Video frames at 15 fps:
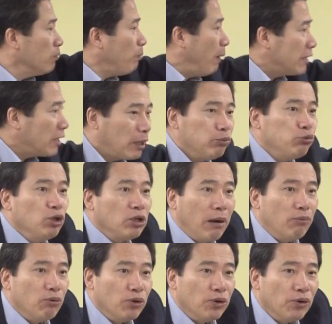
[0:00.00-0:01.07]
바닥 깊숙이
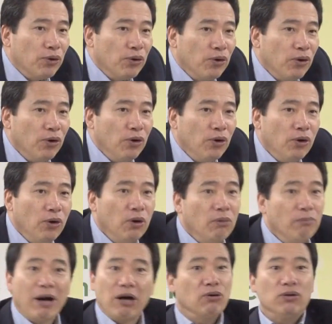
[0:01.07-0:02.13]
가보고요.
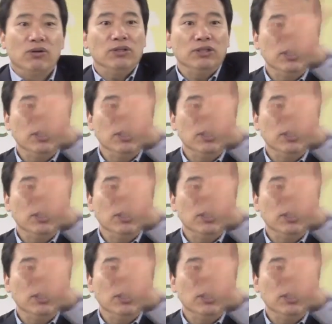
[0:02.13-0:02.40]
막 그런